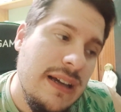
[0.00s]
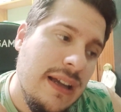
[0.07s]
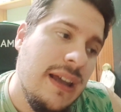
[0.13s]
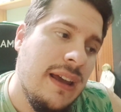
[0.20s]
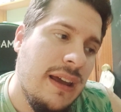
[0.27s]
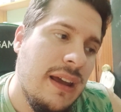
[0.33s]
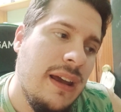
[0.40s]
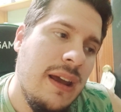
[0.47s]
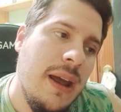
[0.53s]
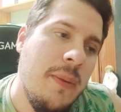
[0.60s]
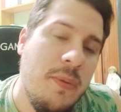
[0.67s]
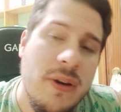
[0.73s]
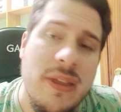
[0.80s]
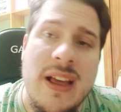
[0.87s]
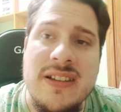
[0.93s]
que
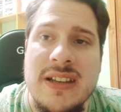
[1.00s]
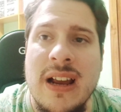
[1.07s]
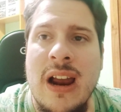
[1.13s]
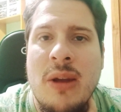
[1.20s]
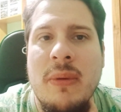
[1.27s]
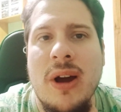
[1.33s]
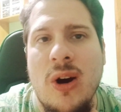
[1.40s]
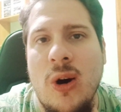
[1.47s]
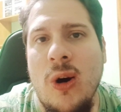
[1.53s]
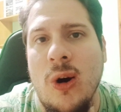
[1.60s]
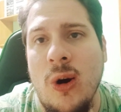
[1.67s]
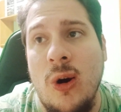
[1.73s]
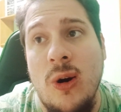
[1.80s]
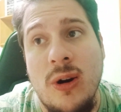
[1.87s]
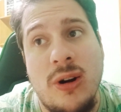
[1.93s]
pueda ser que a lo
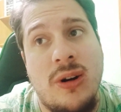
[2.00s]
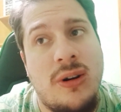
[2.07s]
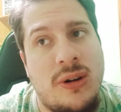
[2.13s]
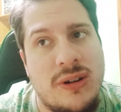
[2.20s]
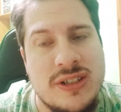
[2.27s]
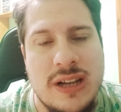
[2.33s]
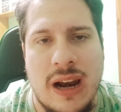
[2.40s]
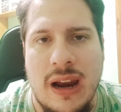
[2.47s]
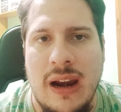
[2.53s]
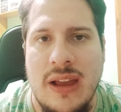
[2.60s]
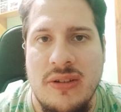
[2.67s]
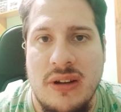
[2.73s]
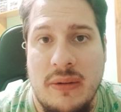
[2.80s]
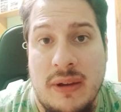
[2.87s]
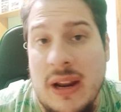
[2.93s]
mejor salga el
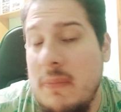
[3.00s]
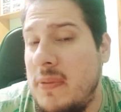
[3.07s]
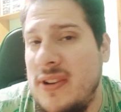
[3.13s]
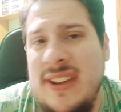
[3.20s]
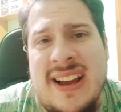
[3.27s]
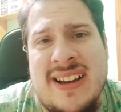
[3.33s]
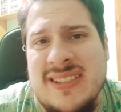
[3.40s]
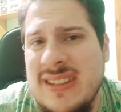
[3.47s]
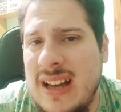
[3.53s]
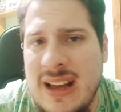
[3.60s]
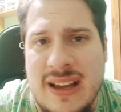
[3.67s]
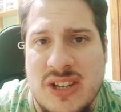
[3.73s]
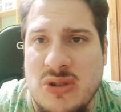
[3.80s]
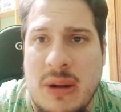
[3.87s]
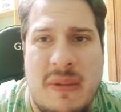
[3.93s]
año que viene, pero ya está,
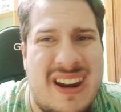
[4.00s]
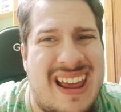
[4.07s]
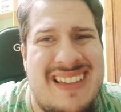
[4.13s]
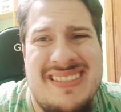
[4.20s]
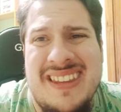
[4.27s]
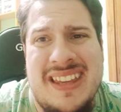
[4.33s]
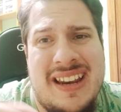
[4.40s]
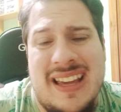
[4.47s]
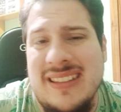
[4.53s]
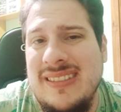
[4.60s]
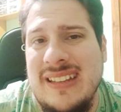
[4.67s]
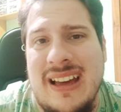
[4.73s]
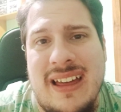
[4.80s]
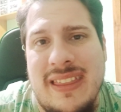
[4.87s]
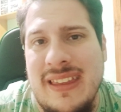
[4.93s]
es una manera
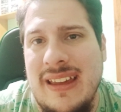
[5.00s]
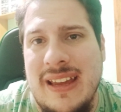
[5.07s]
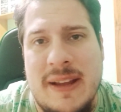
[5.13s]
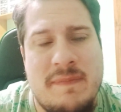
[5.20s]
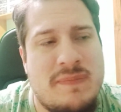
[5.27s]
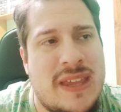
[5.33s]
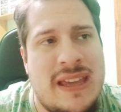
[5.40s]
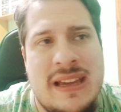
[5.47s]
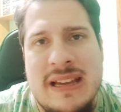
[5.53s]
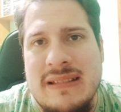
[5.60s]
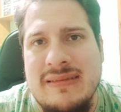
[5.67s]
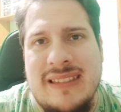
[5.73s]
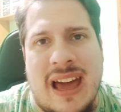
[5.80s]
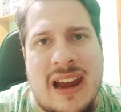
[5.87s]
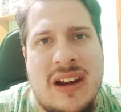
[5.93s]
indirecta de
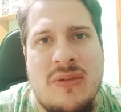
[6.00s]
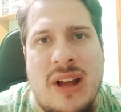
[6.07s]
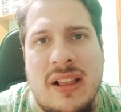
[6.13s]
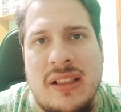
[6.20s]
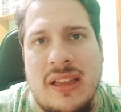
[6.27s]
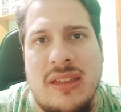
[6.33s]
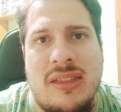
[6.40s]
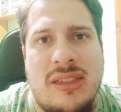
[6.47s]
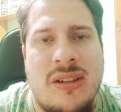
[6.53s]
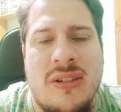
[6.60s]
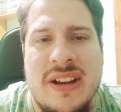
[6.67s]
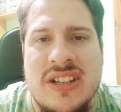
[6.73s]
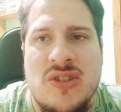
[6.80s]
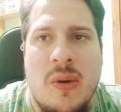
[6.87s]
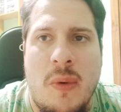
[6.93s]
darle una intención,
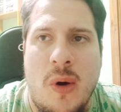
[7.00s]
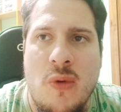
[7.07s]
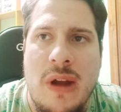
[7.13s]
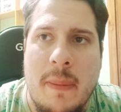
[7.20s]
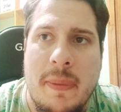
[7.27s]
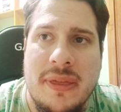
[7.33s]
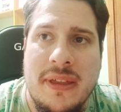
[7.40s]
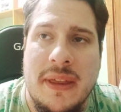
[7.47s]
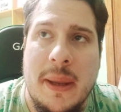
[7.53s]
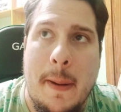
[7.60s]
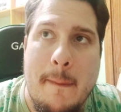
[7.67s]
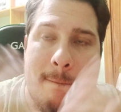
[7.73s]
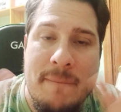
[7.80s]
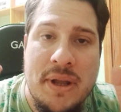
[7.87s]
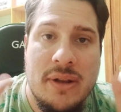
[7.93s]
es como una especie
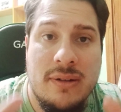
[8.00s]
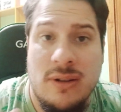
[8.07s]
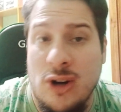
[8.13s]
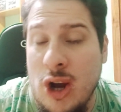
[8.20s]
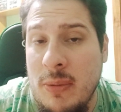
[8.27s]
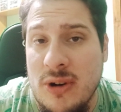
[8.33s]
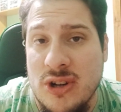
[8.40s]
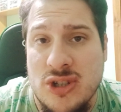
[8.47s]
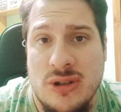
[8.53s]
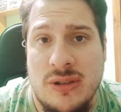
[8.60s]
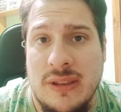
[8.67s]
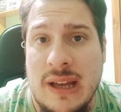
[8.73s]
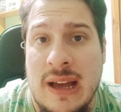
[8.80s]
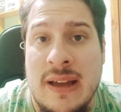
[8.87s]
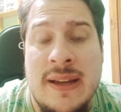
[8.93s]
de globo
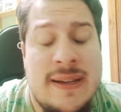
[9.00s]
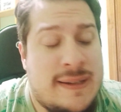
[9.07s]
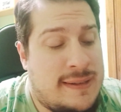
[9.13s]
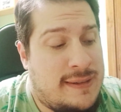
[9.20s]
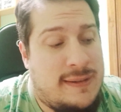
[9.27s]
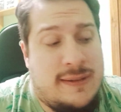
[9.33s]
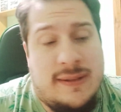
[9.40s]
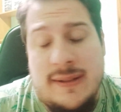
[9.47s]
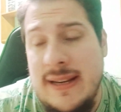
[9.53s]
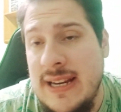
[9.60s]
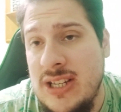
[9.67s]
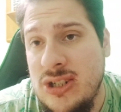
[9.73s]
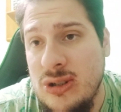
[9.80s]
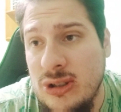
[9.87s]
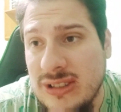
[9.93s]
sonda
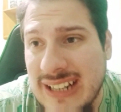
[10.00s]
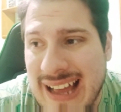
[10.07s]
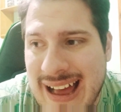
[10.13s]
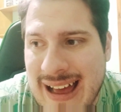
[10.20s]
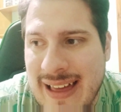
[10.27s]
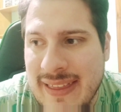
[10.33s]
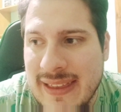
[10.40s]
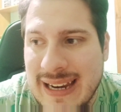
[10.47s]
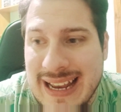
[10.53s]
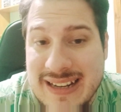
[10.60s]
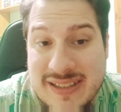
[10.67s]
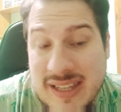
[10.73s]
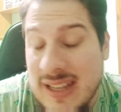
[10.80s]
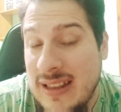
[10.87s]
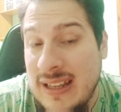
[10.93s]
es otra de
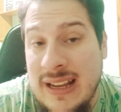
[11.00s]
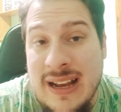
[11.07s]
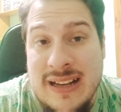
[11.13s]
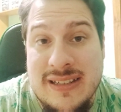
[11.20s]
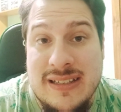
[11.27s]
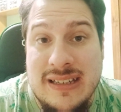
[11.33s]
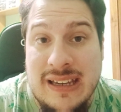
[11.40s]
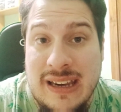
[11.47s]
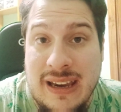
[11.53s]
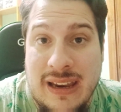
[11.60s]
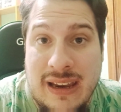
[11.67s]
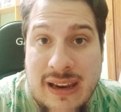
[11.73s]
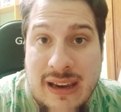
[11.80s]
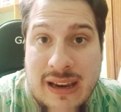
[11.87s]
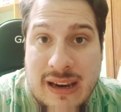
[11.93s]
las técnicas
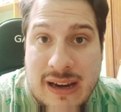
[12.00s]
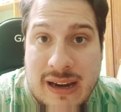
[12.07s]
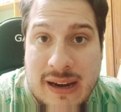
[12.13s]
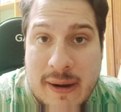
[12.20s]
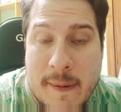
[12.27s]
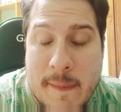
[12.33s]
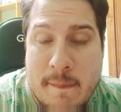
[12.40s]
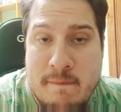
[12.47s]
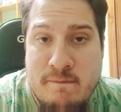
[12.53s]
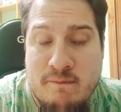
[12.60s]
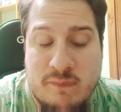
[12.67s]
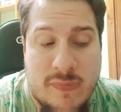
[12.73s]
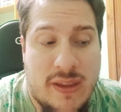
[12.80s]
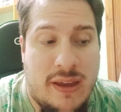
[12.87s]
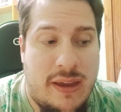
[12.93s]
eh,
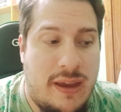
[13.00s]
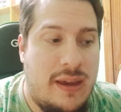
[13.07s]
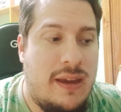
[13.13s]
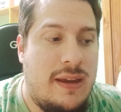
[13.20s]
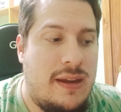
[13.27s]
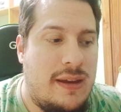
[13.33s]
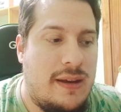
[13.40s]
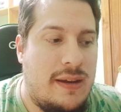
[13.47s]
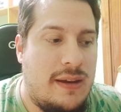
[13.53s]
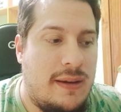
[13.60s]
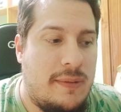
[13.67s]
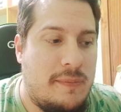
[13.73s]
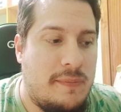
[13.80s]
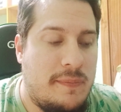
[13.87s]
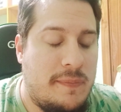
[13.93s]
eh,